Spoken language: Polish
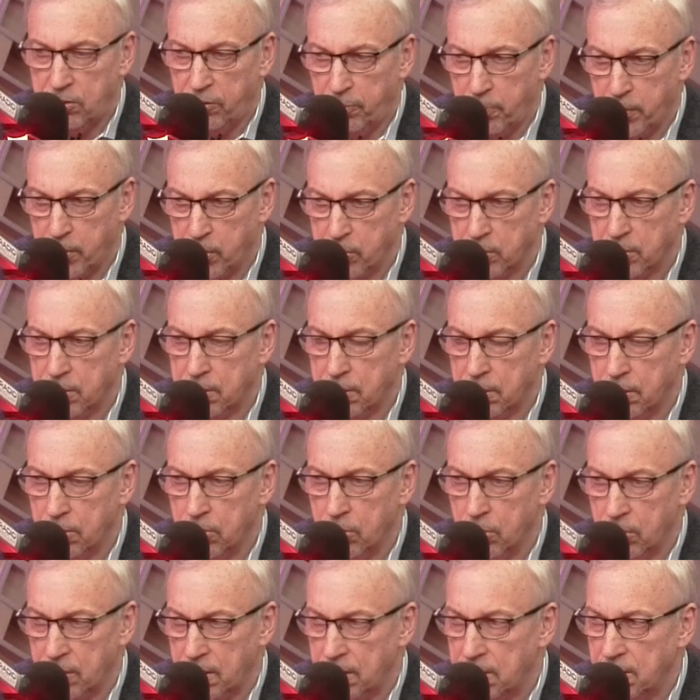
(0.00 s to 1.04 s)
wprost
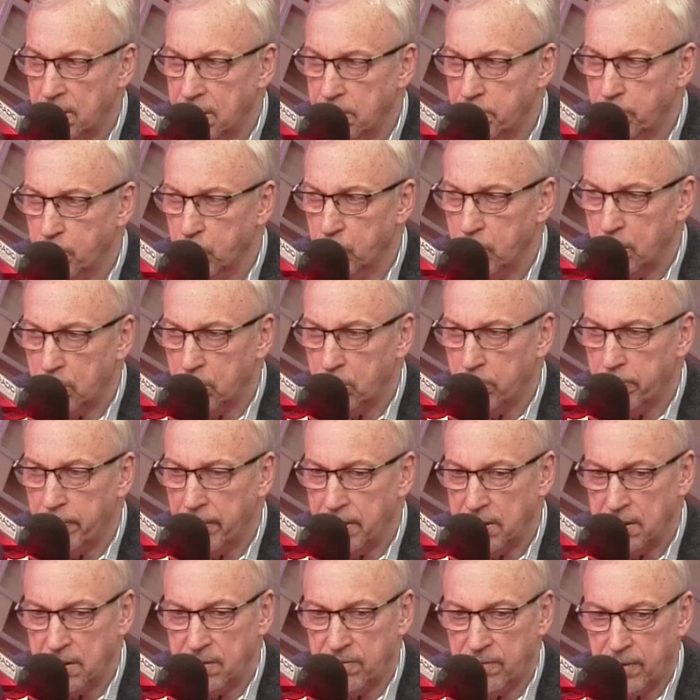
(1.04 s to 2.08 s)
do dotacje z budżetu
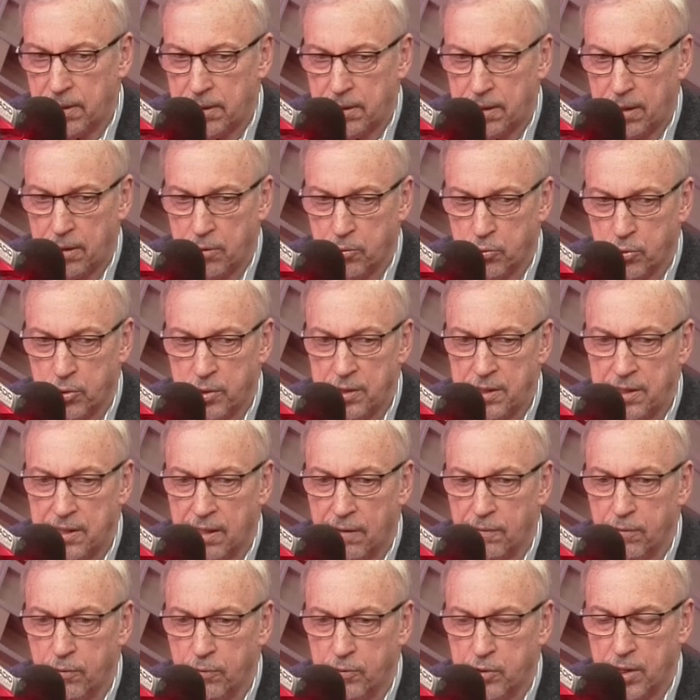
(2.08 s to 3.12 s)
państwa. Ta
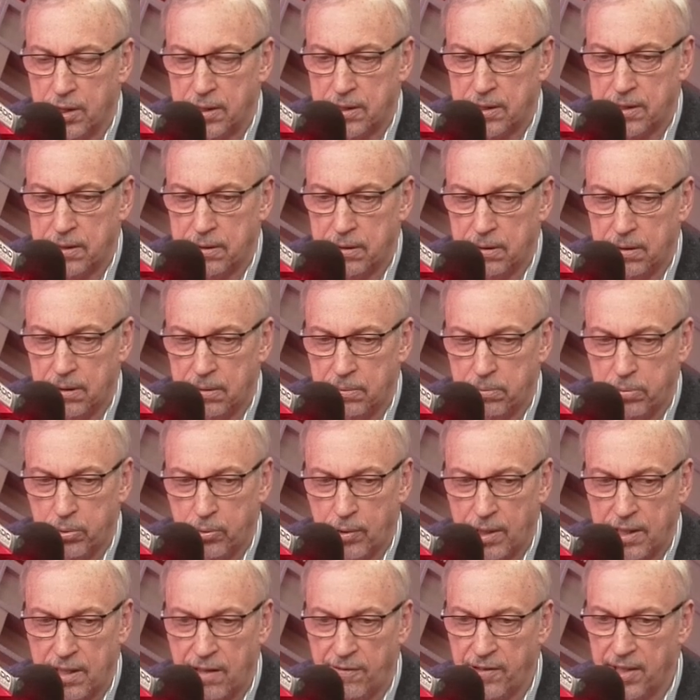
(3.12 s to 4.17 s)
różnica wówczas y,
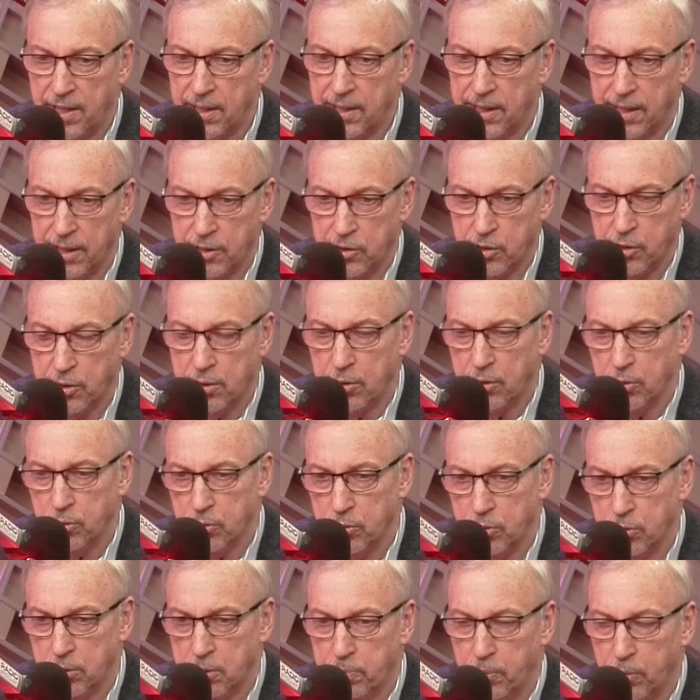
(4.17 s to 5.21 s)
była niewielka, jeżeli
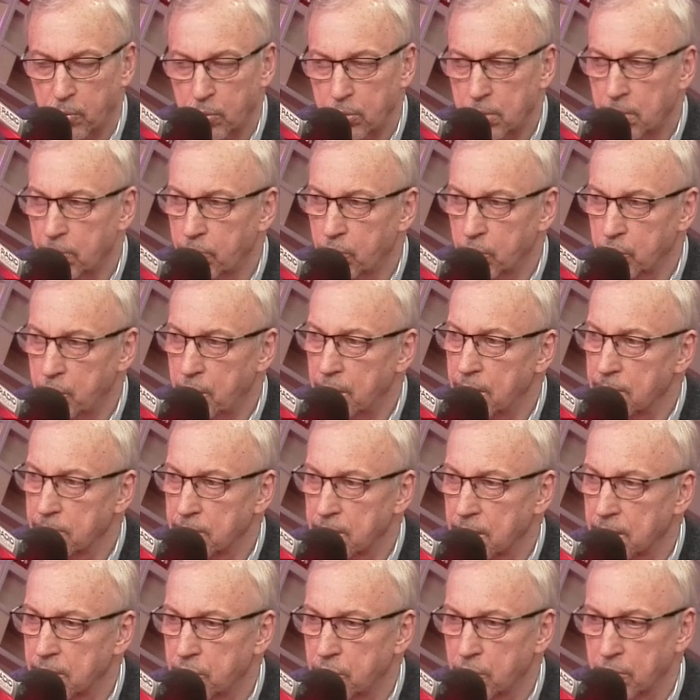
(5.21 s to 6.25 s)
chodzi o spór, to było
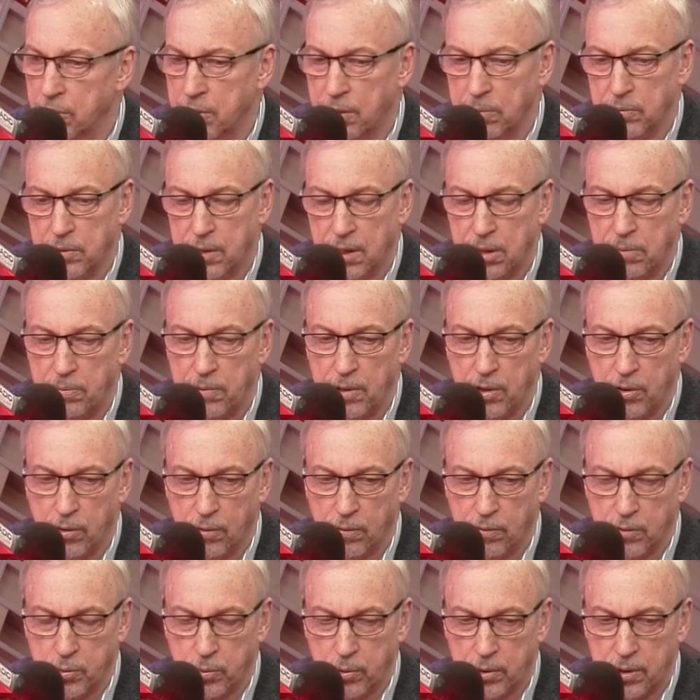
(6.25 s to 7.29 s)
700 czy 800
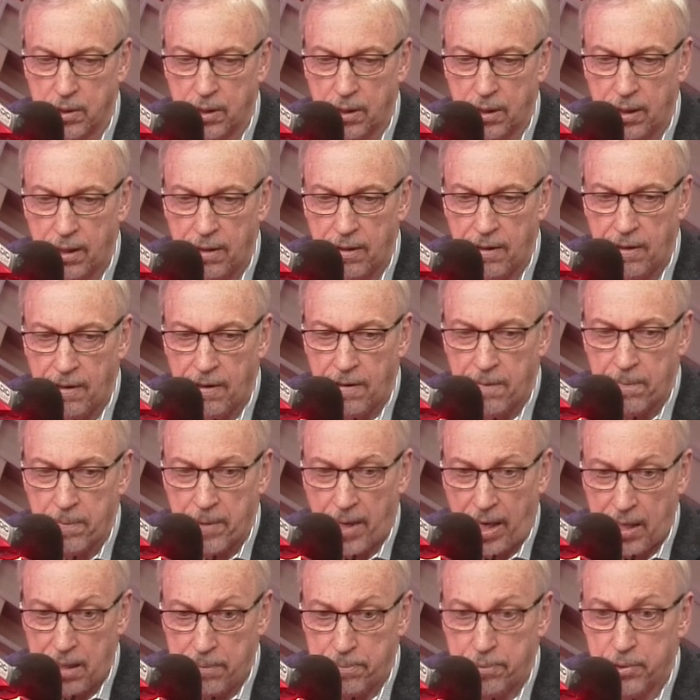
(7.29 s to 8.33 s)
milionów złotych,
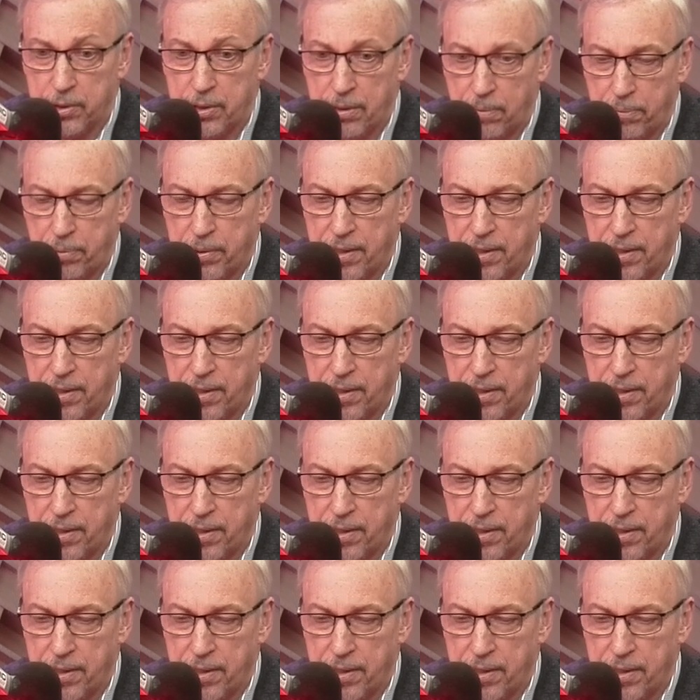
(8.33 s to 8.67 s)
ale potem